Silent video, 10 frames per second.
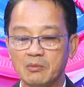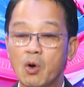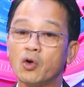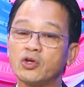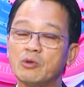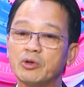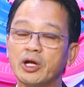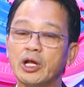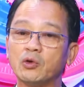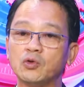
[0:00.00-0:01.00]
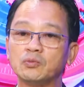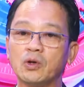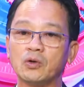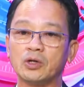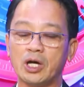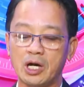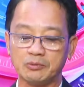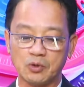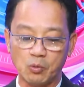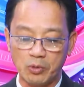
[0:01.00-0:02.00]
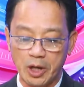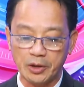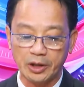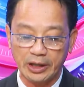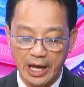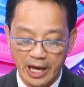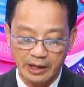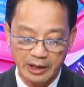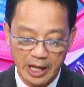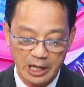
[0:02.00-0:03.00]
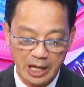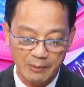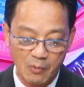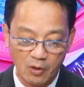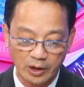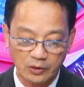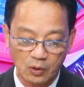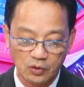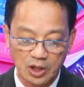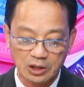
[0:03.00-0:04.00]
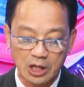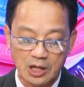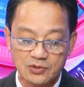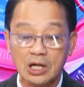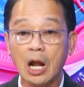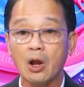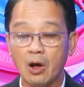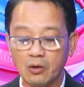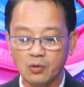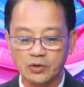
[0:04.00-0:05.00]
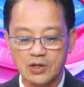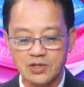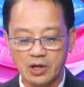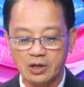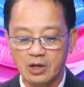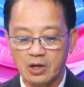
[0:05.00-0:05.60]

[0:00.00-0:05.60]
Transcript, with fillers: một trong những cái điều chúng tôi à, cũng à, được nghe đây là một cái tổ chức à, rất là lớn của thế giới